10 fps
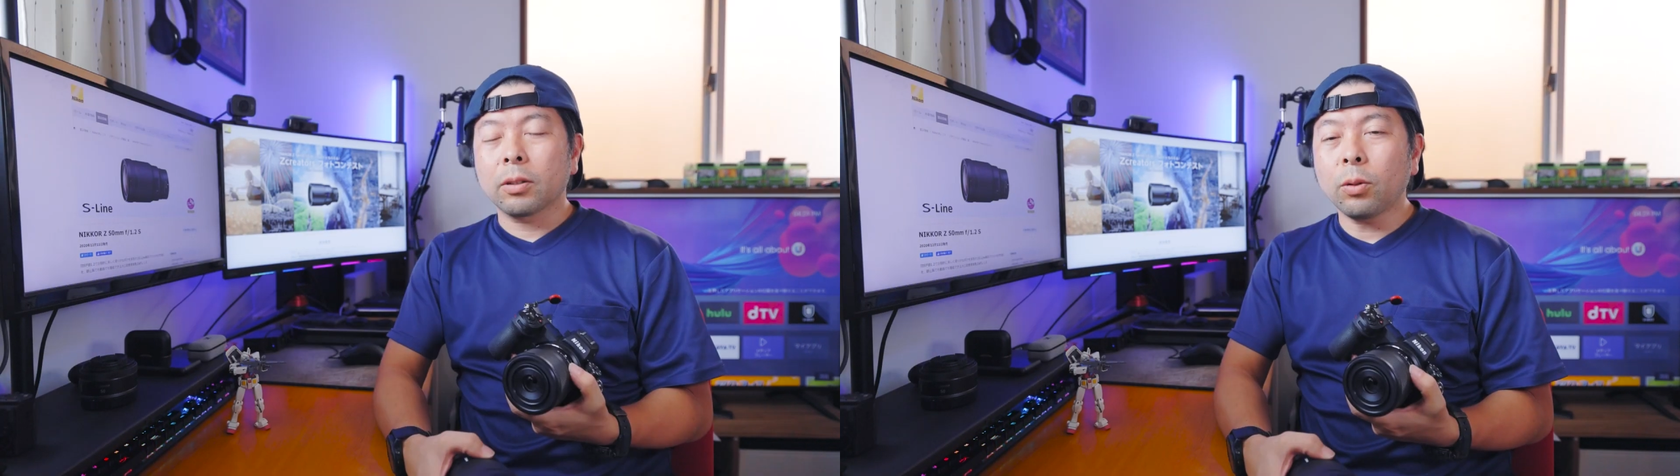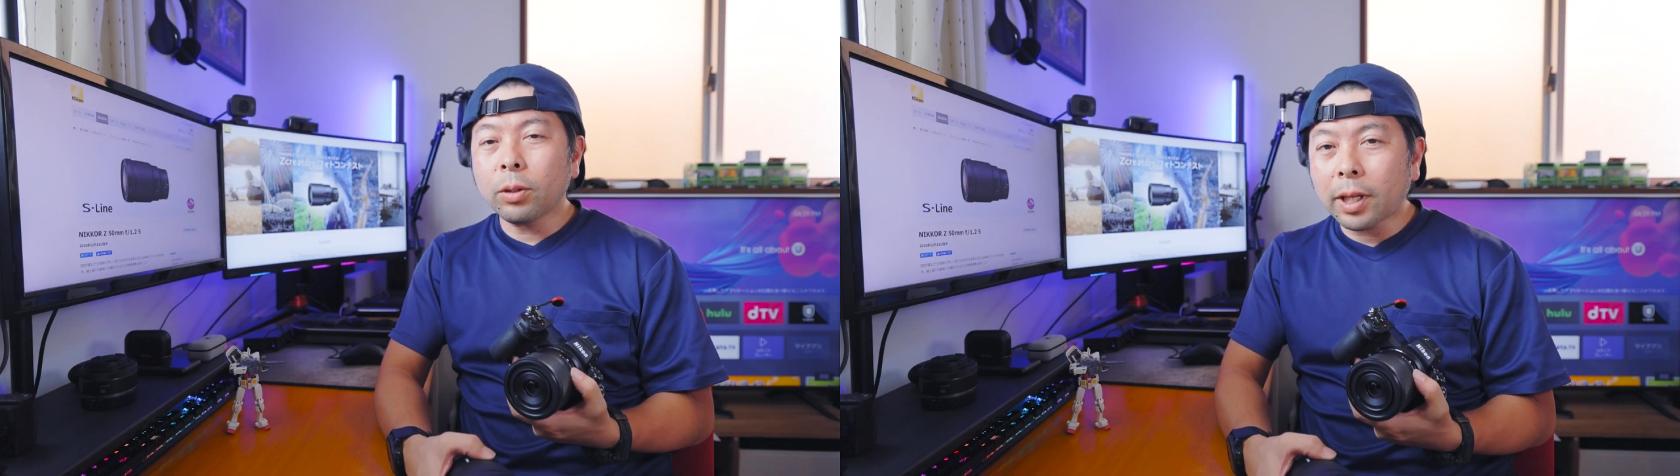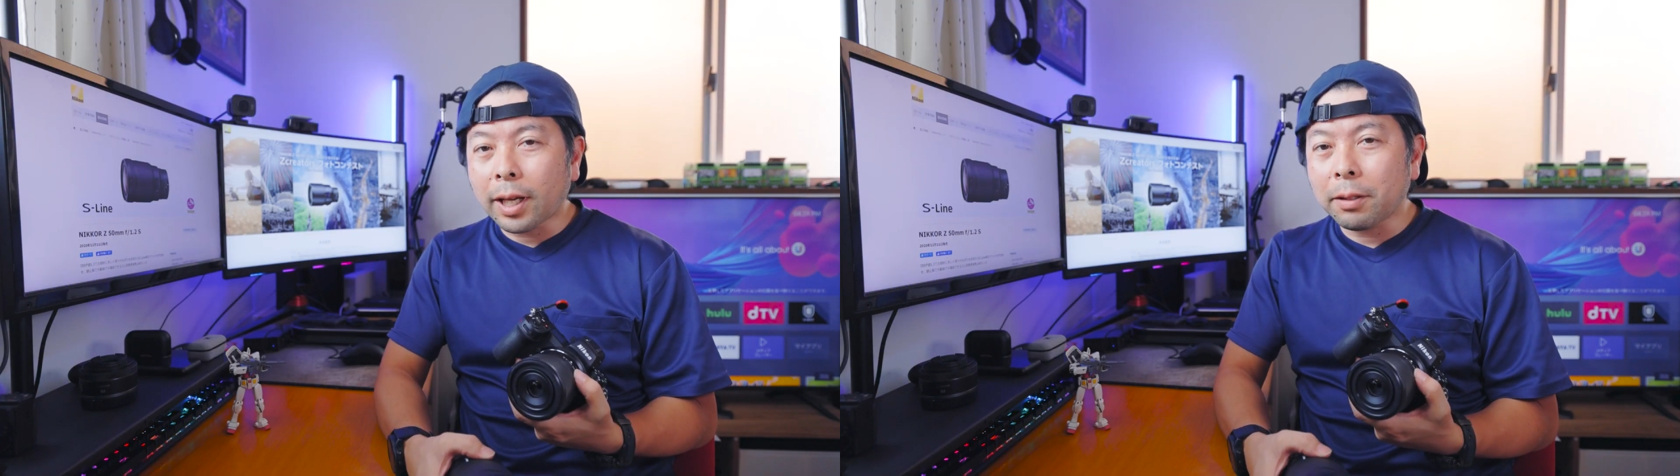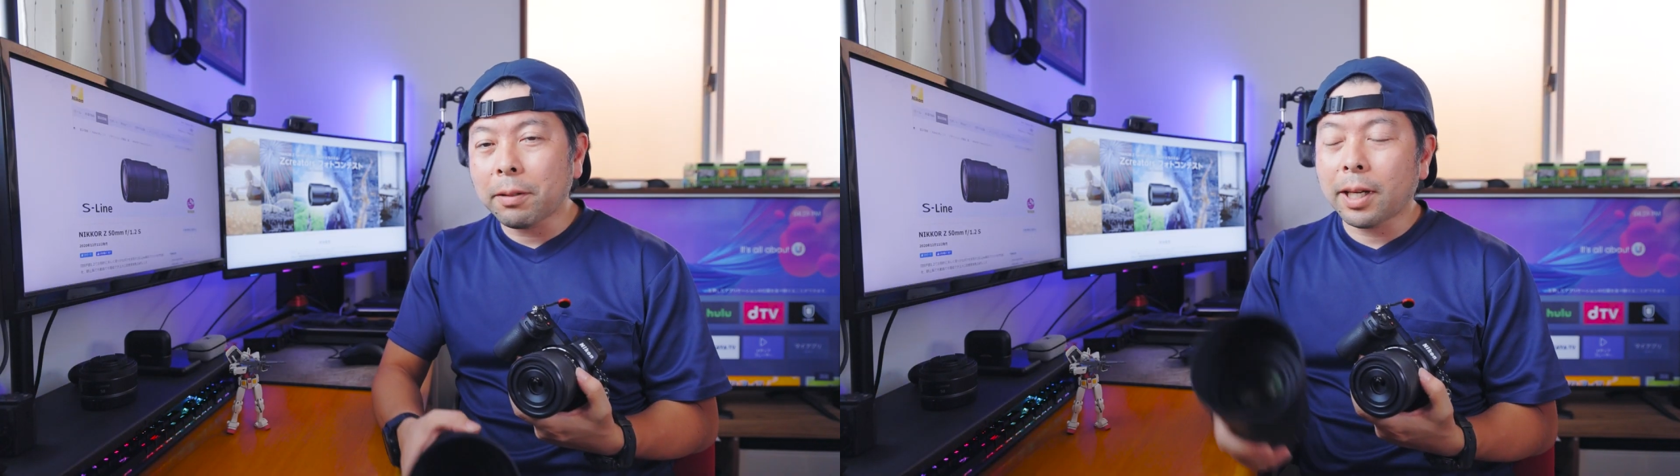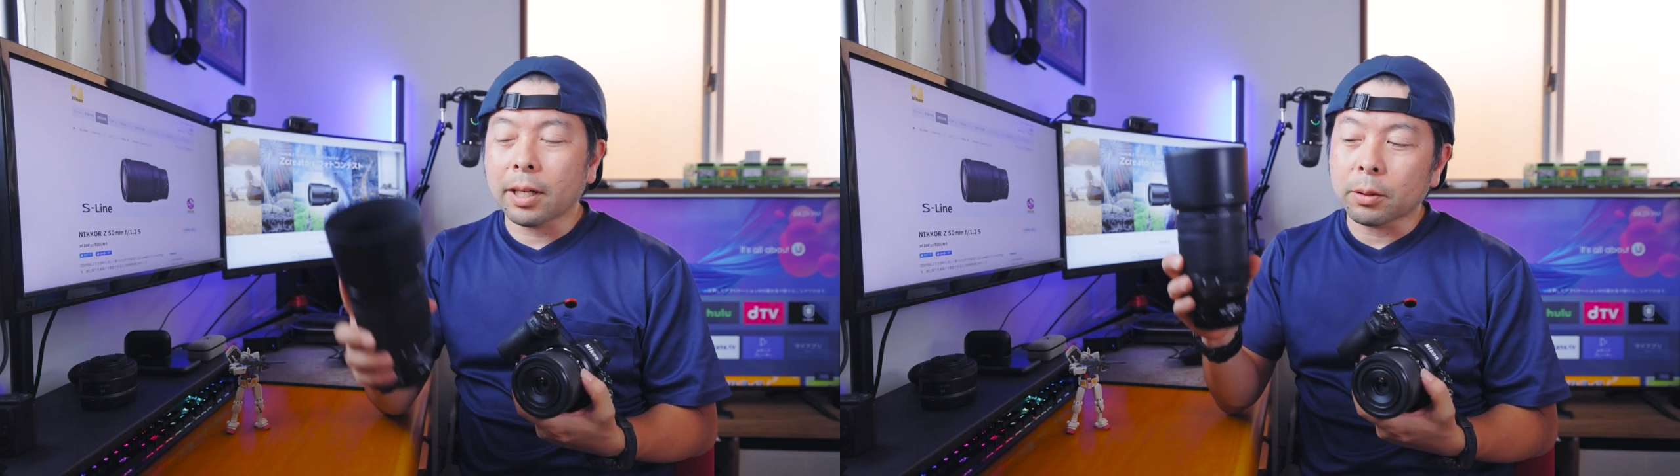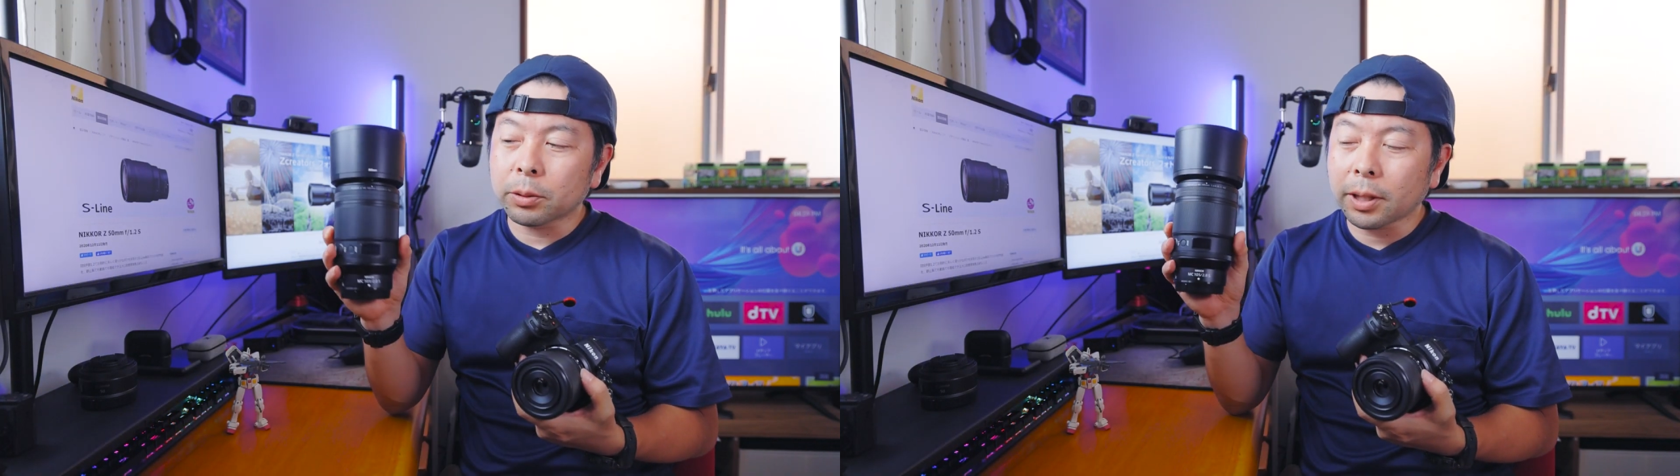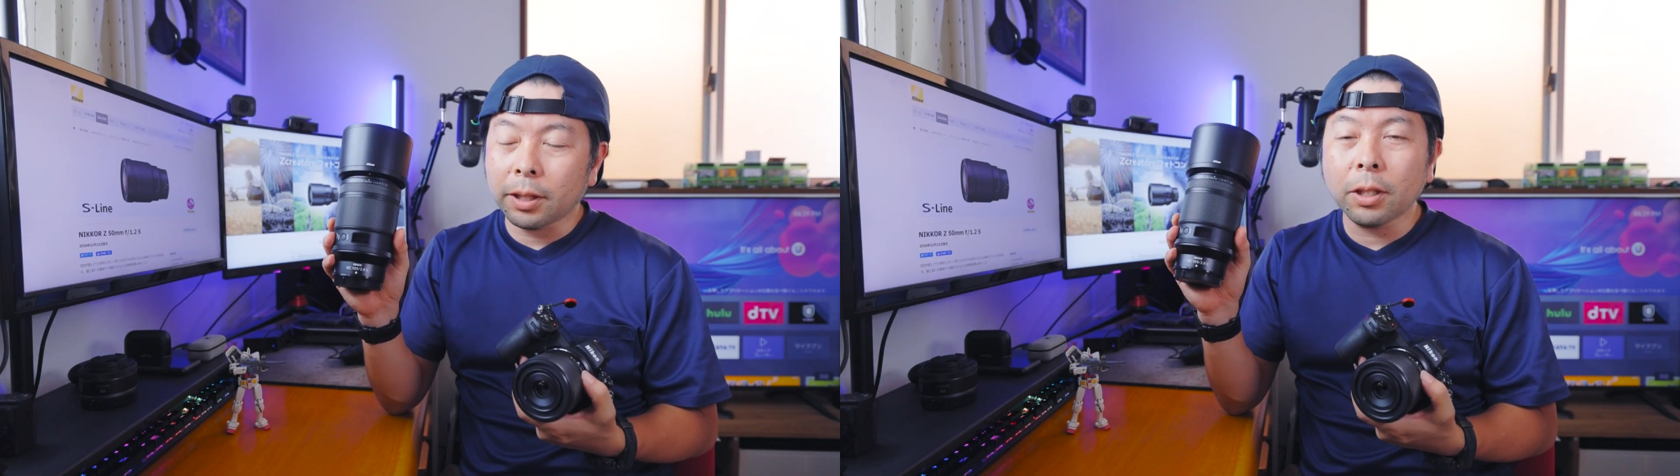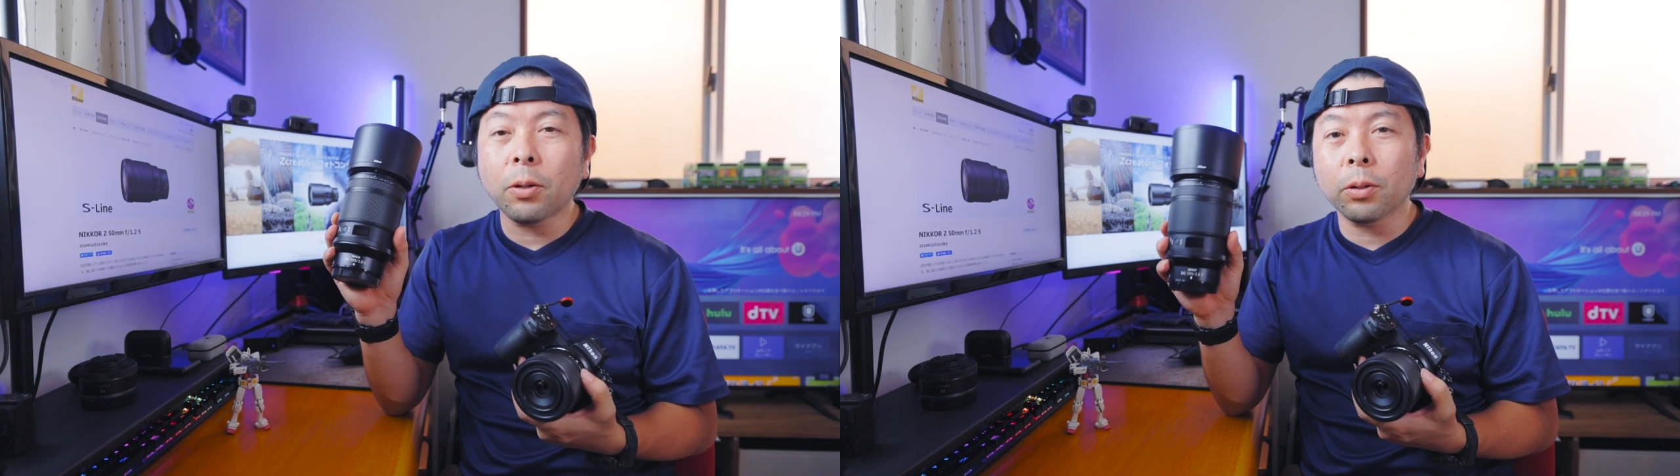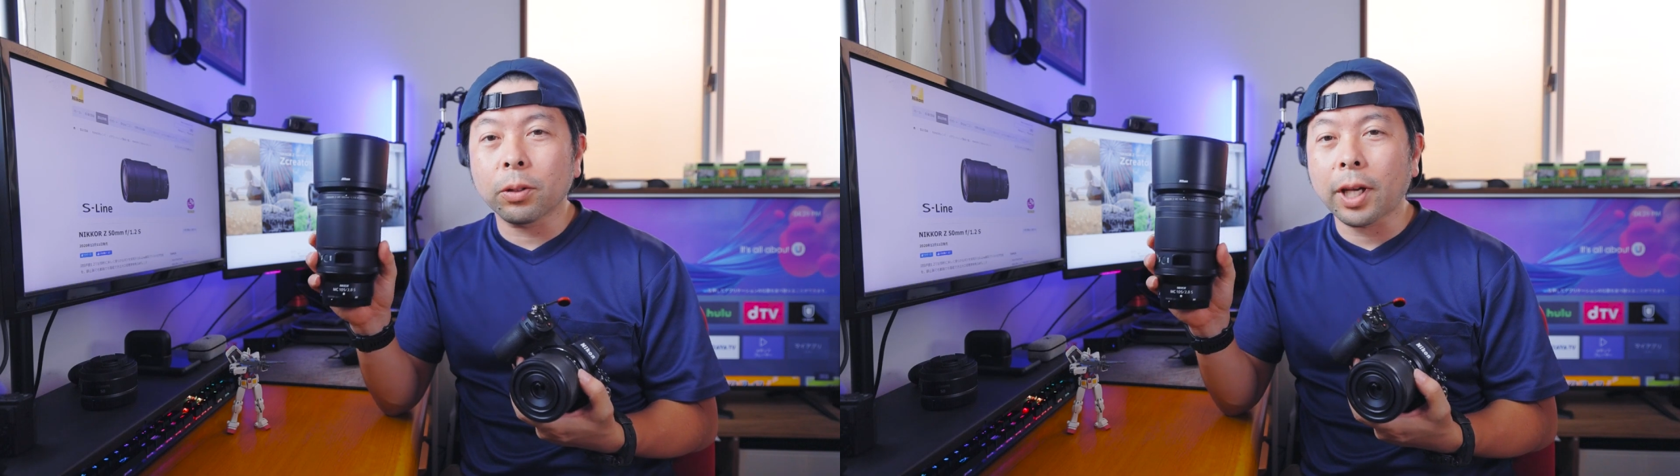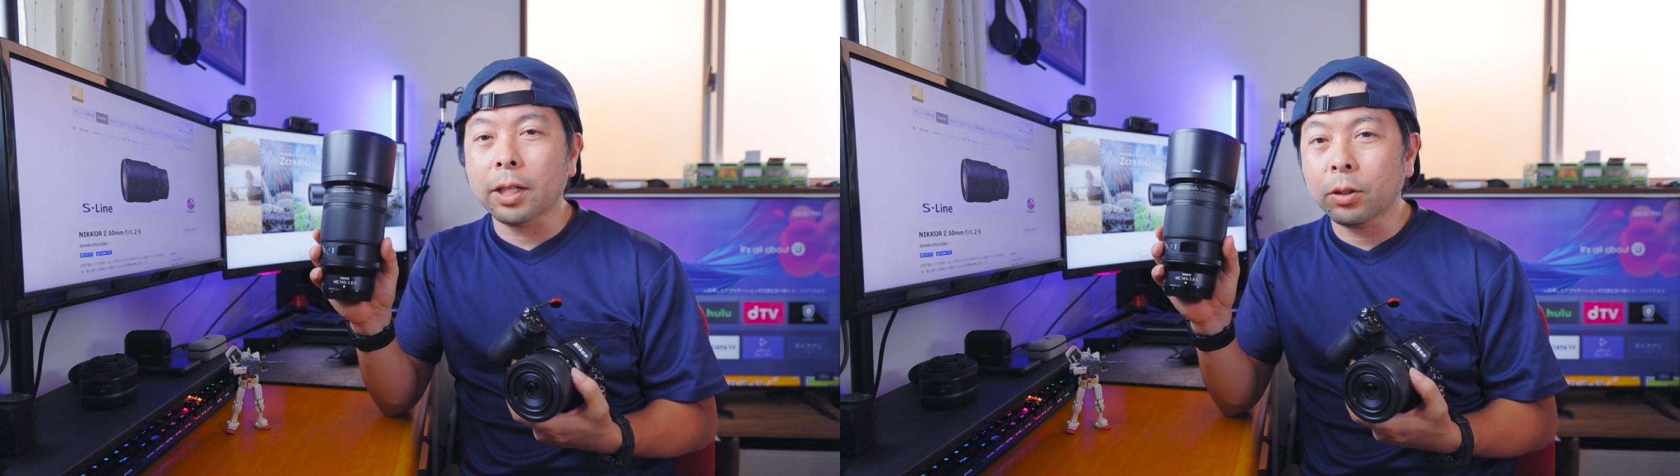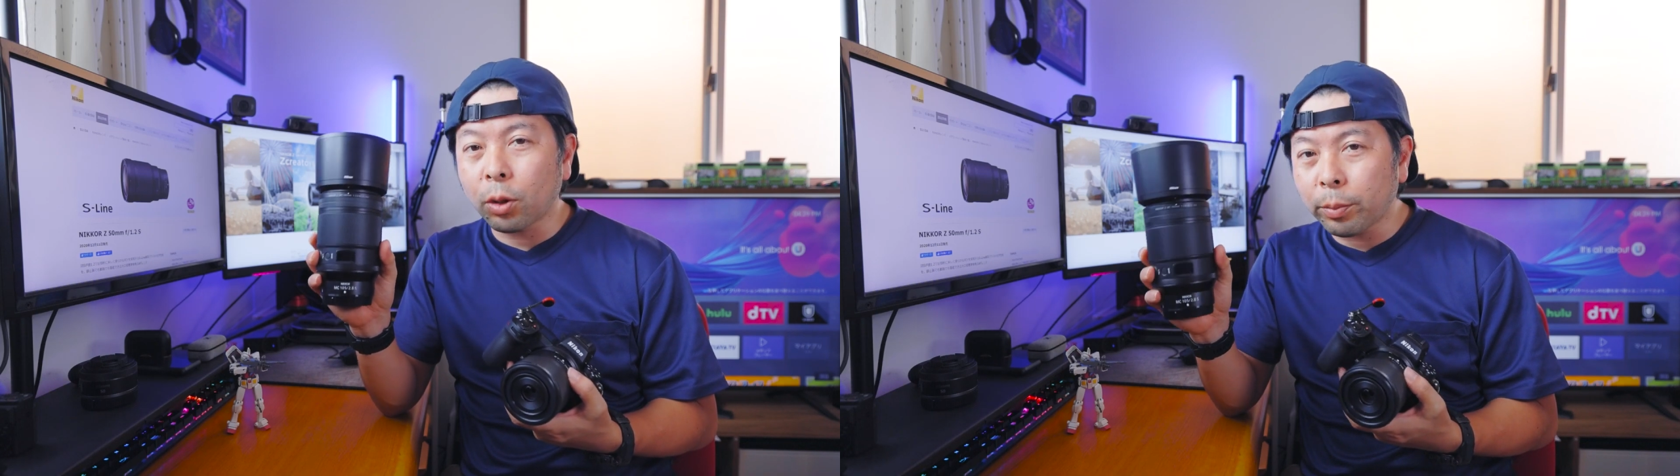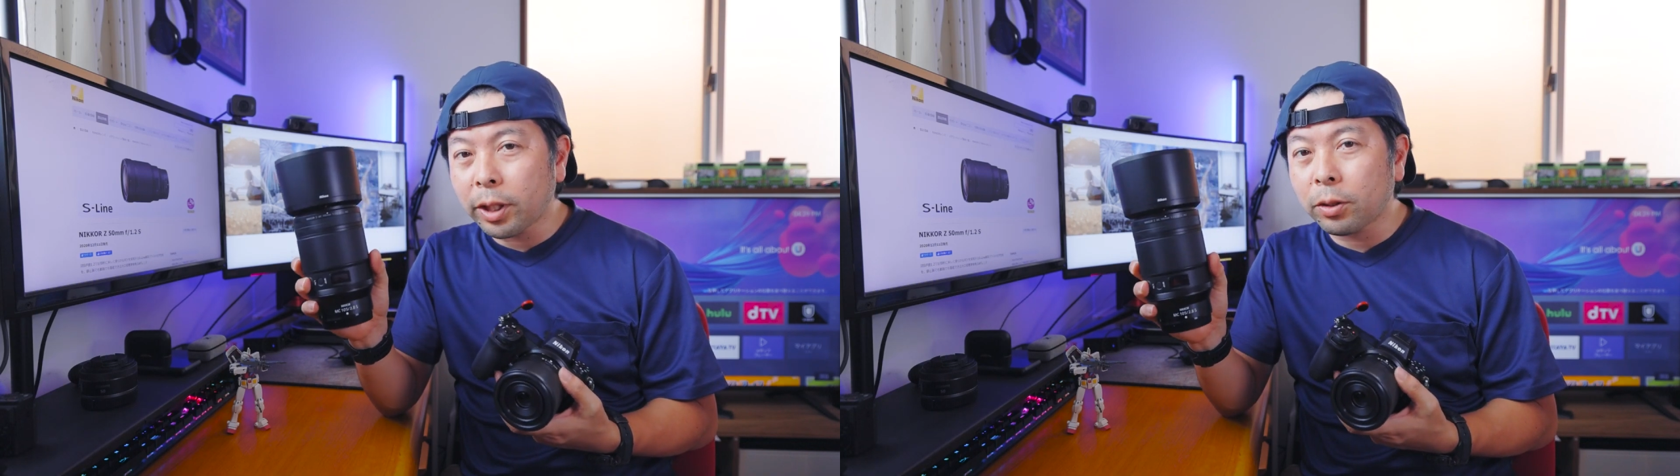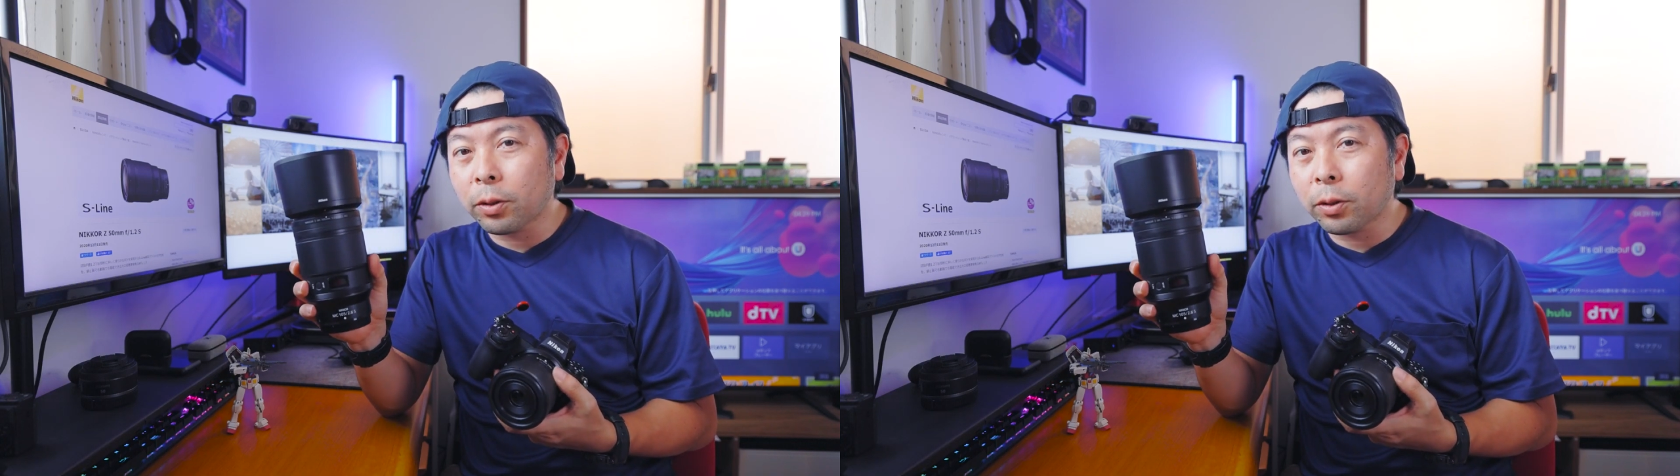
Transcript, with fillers: 今回はこちらニコンの 105mm